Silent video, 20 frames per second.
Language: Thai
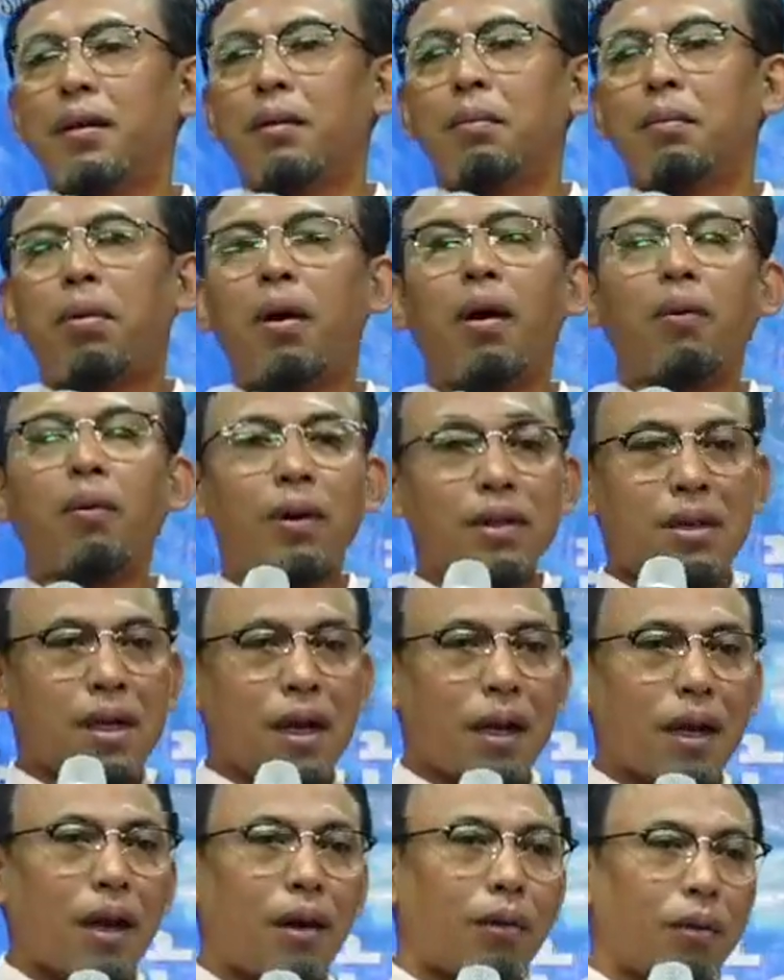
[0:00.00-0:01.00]
เพราะว่าสิ่
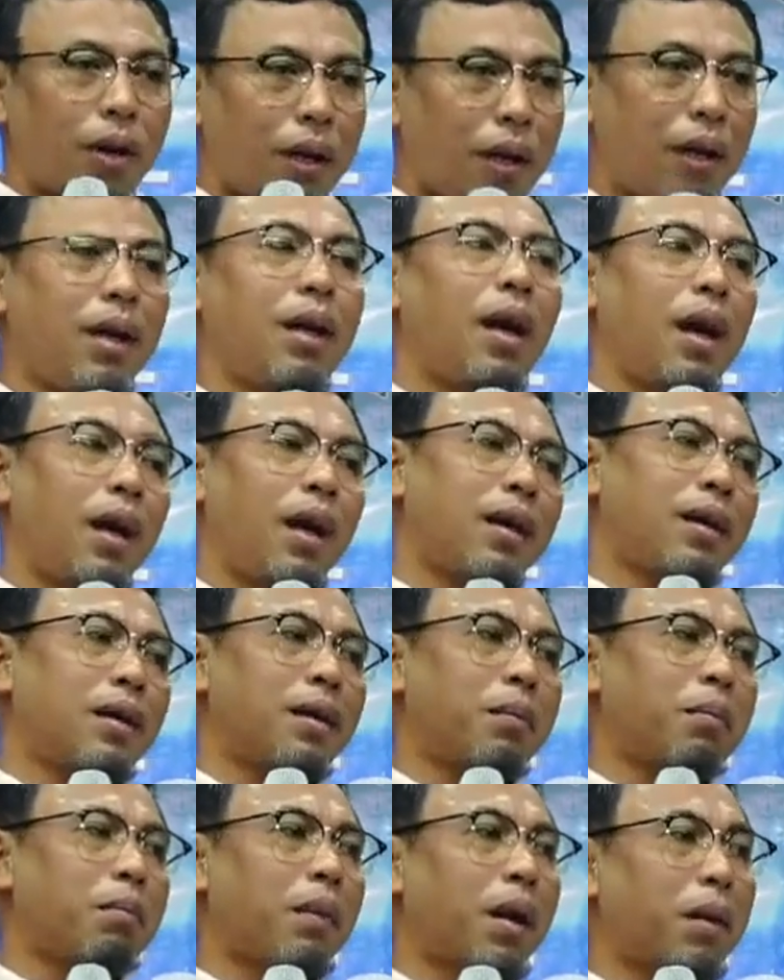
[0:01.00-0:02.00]
งเหล่านี้
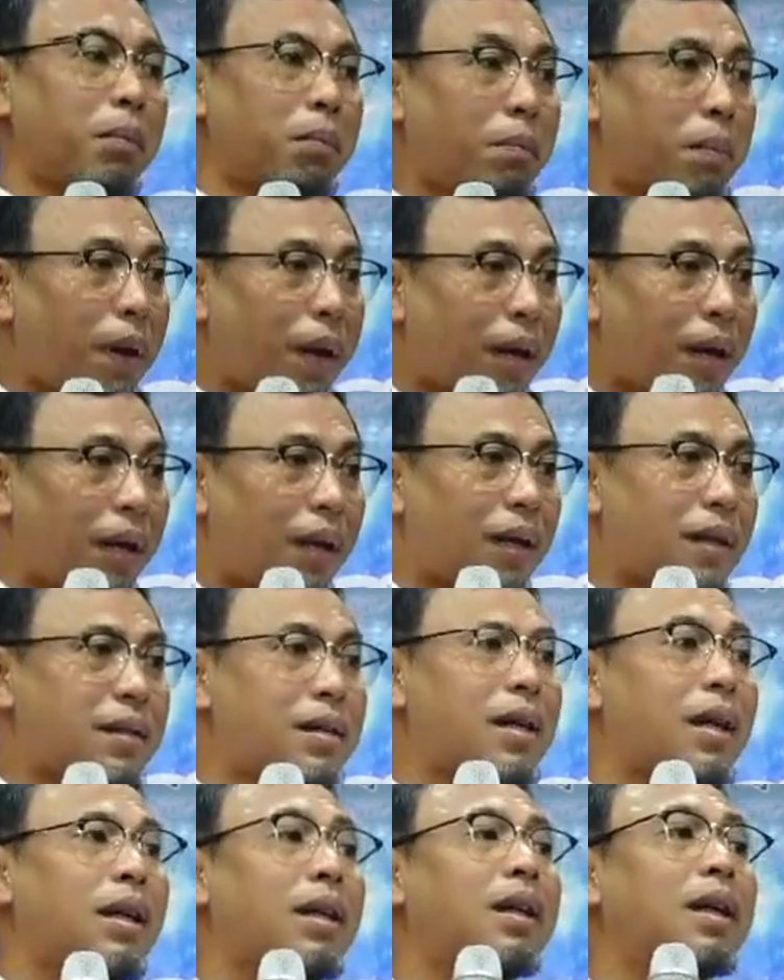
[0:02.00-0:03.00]
มันเป็น
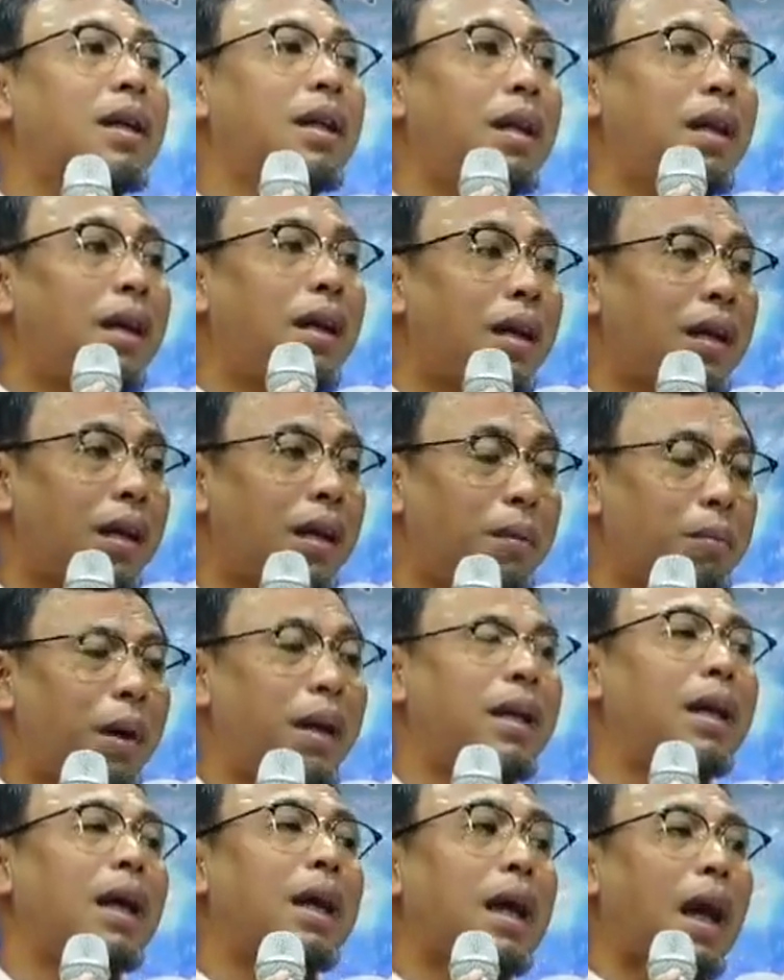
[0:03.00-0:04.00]
สิ่งที่ดีบร
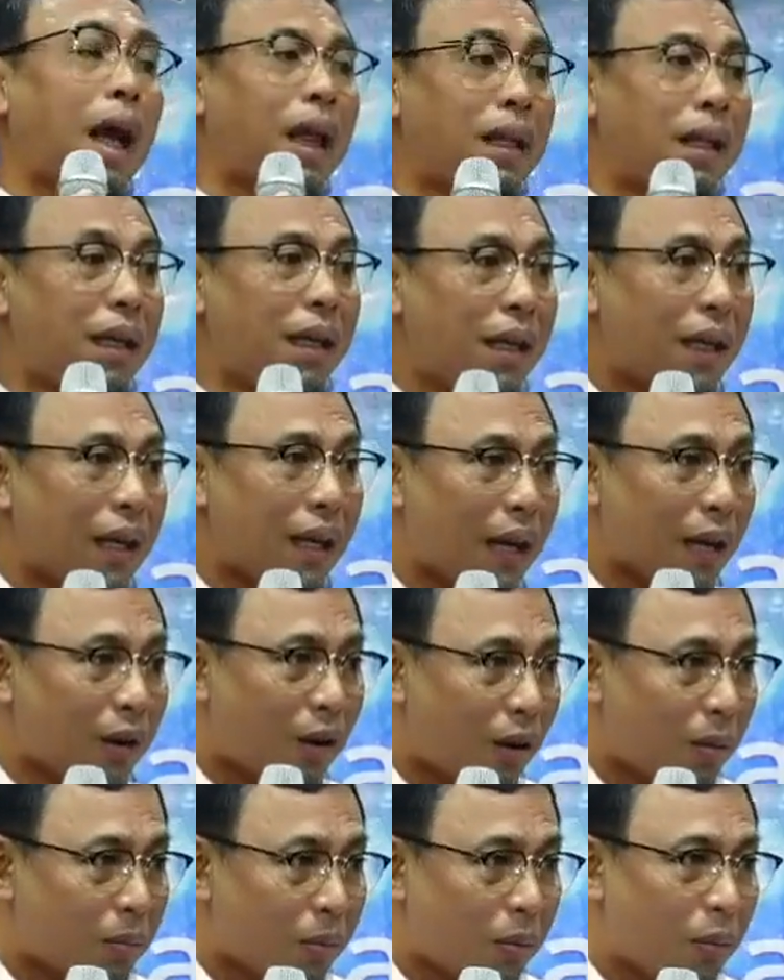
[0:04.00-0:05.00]
รยากาศที่ดีในค
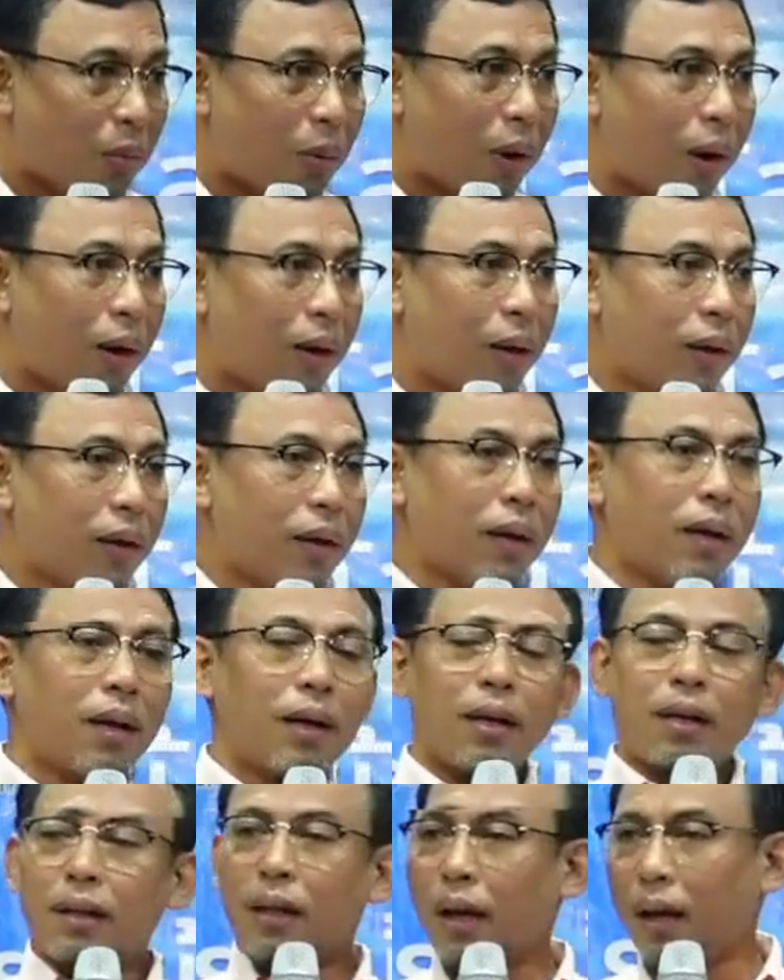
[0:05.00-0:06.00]
รอบครัว
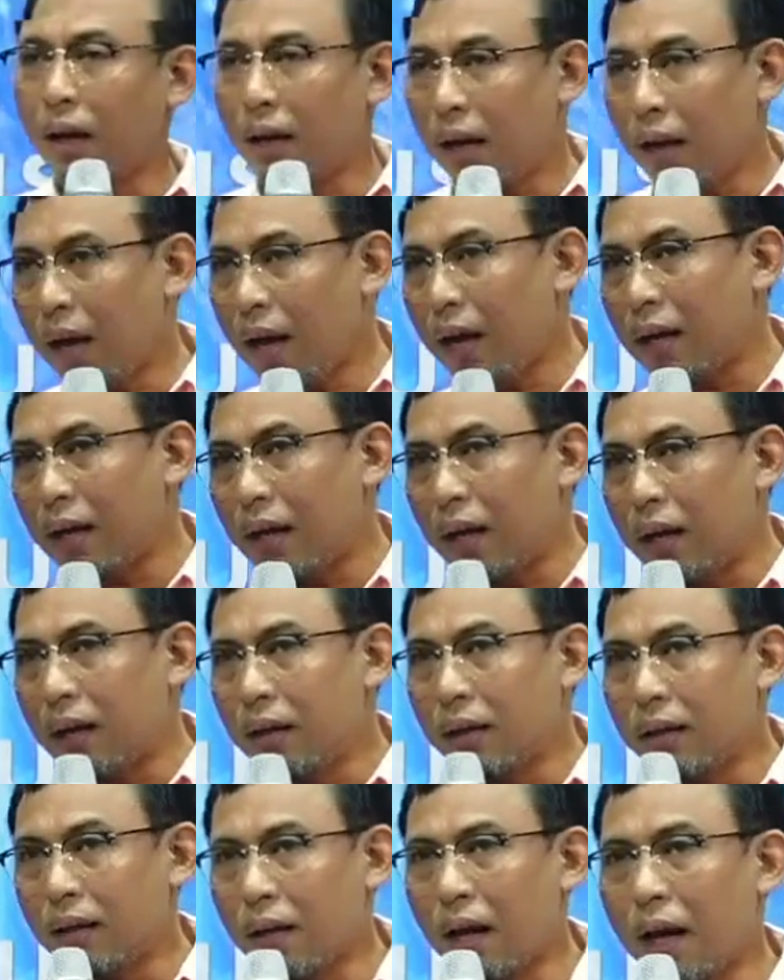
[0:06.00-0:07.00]
แต่
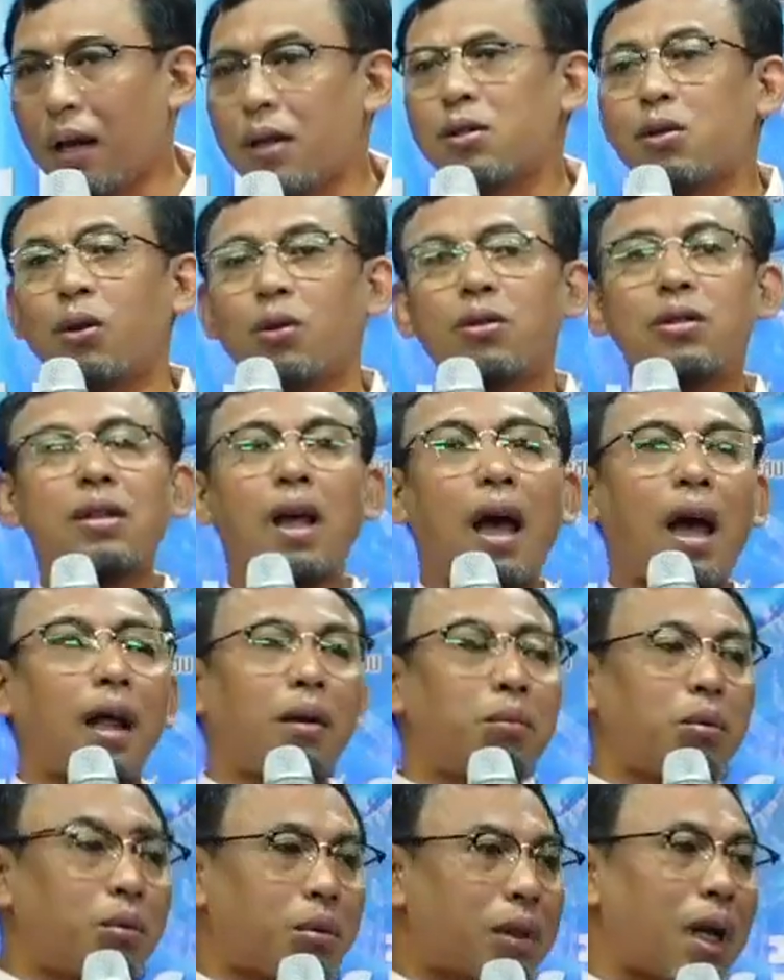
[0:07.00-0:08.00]
น่าสงสาร
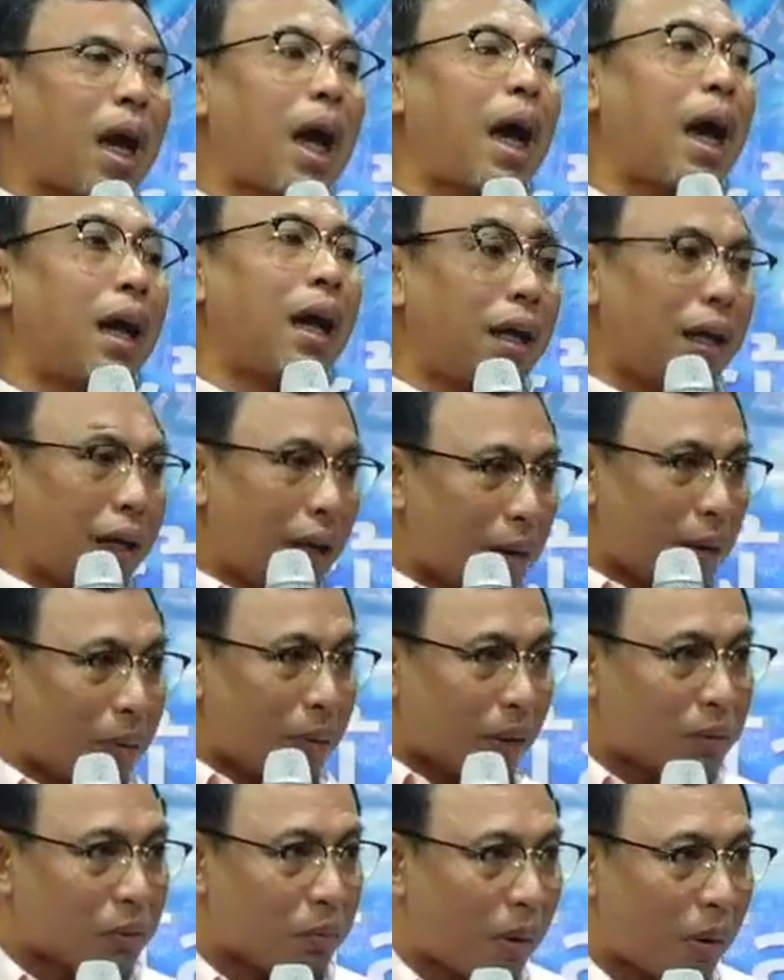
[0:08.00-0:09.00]
ผู้ชายในปั
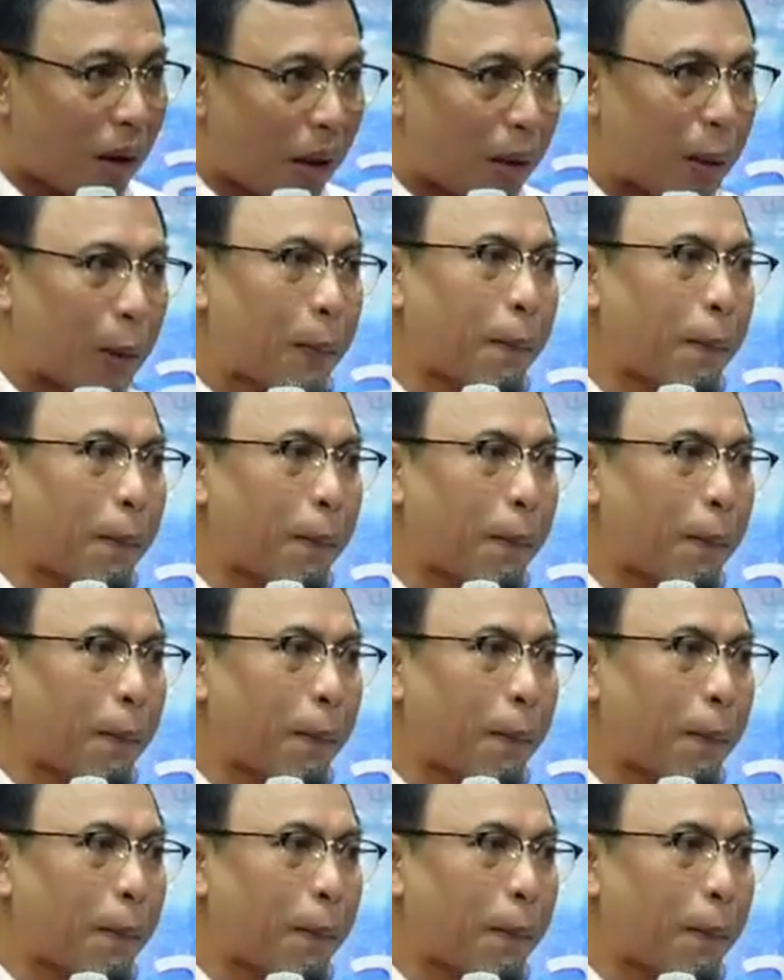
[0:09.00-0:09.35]
จจุบัน